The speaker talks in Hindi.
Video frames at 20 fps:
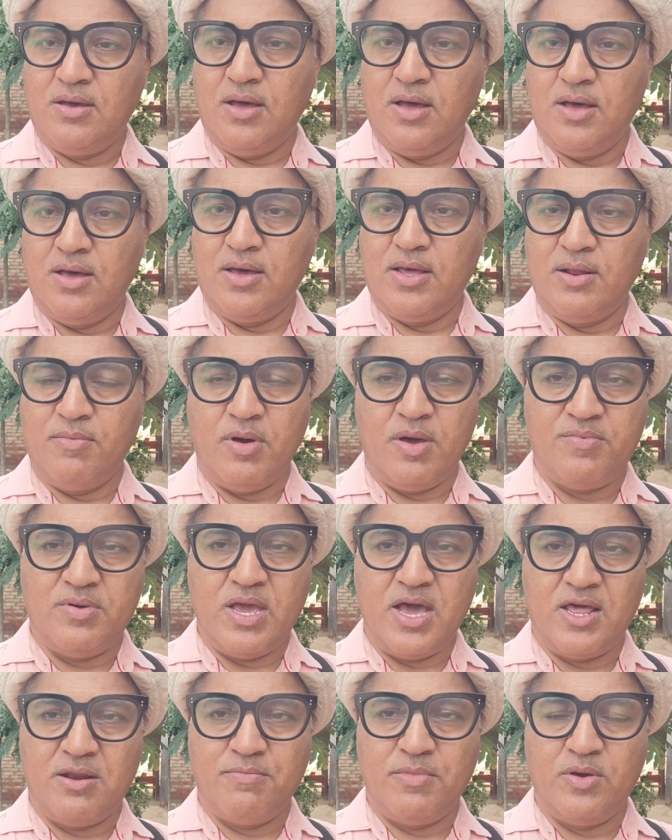रमा
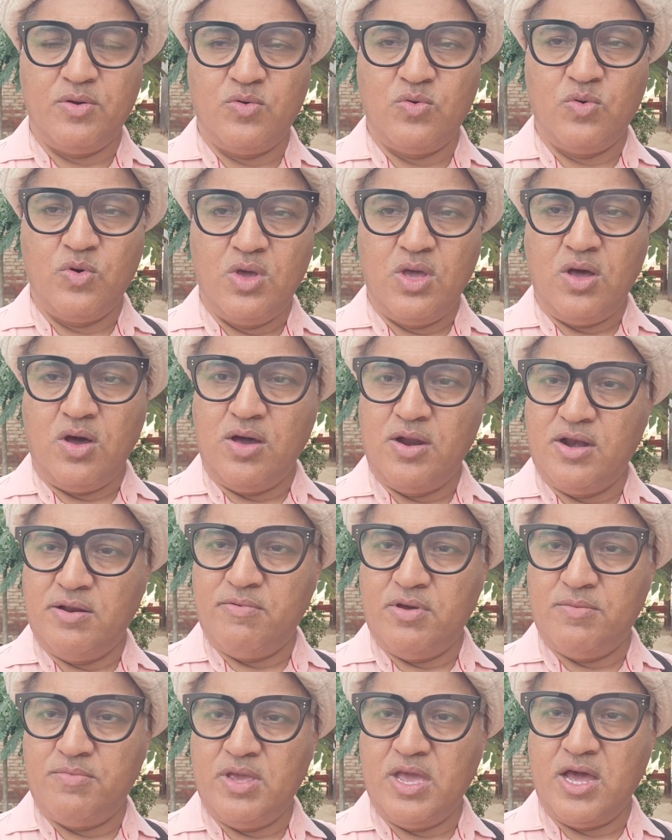बिहार में हूँ और
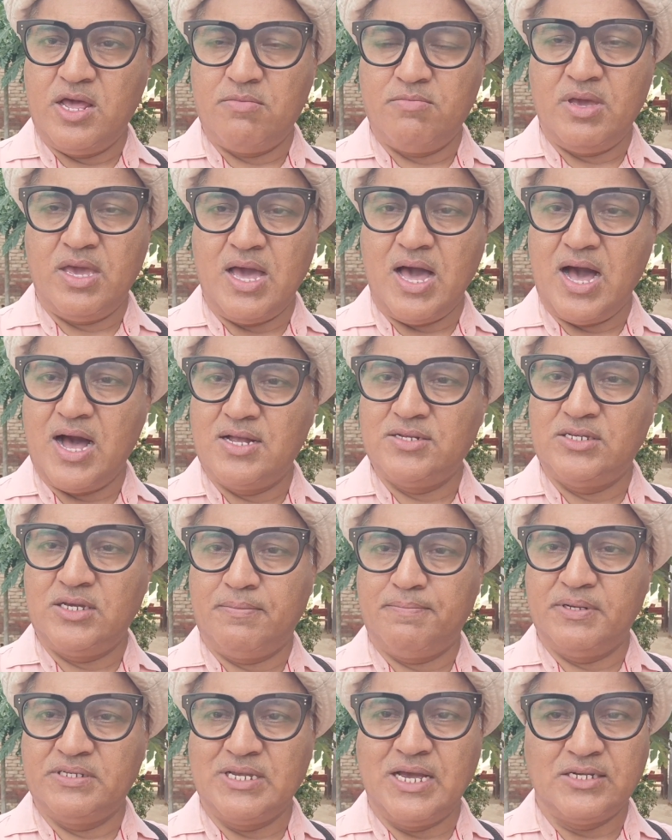रमा बिहार में आज
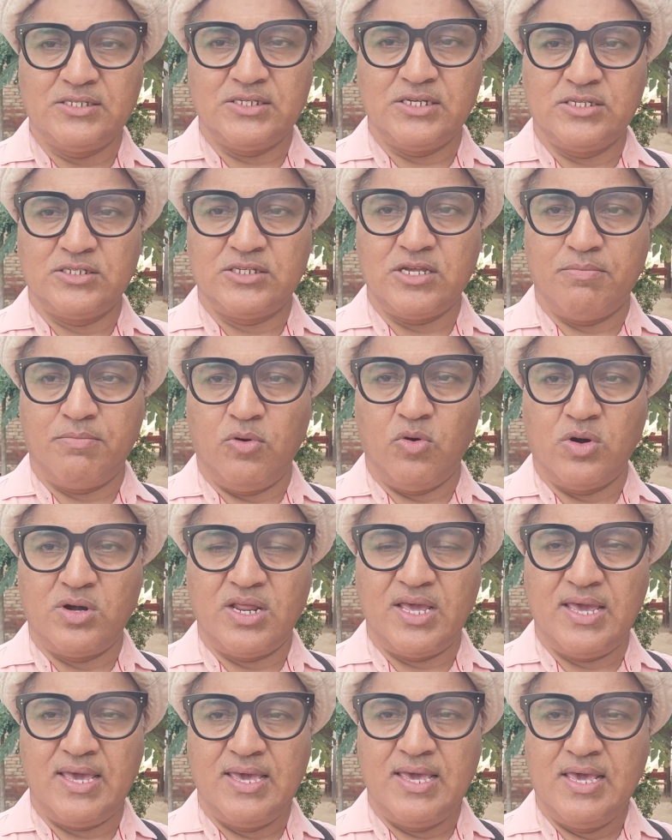एक पचास गज का
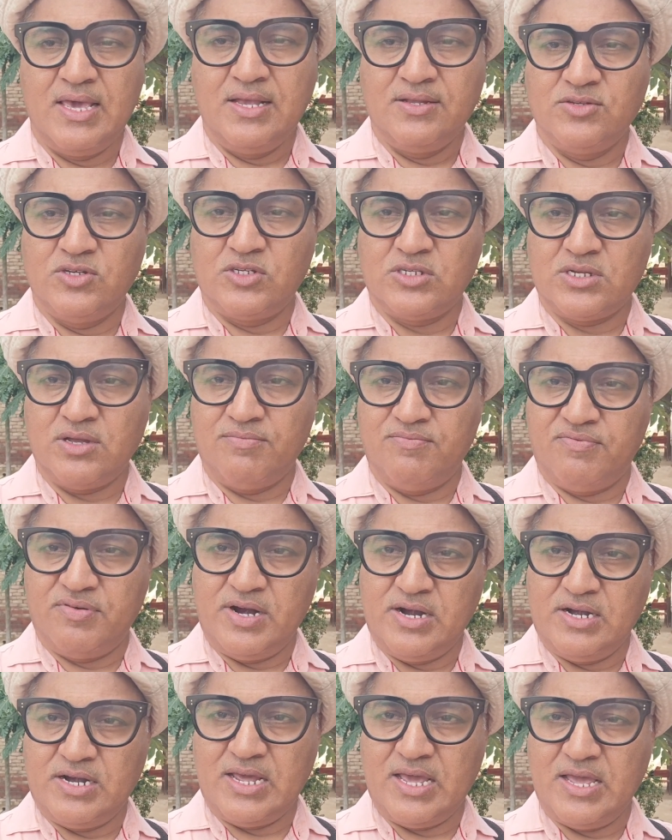प्लॉट है जिसका
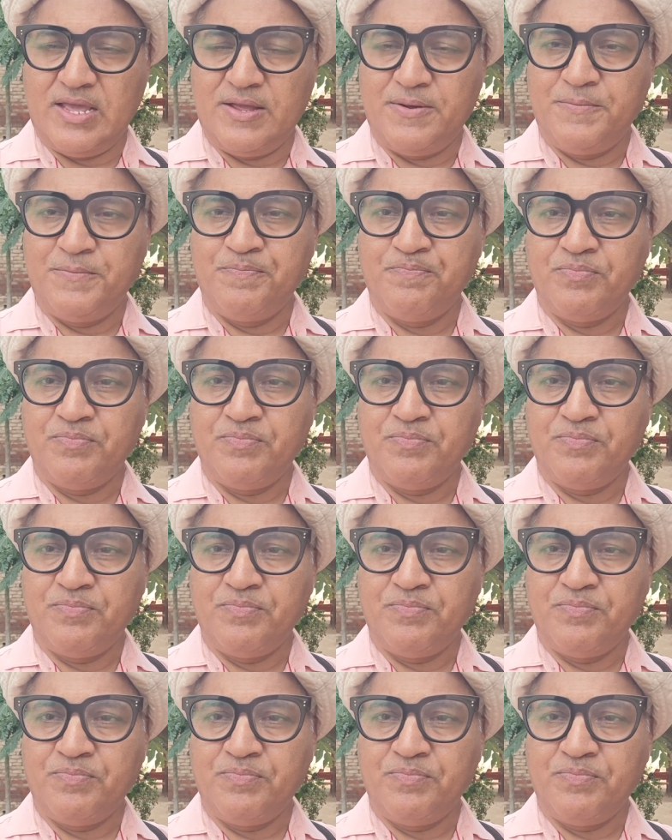फ्रंट है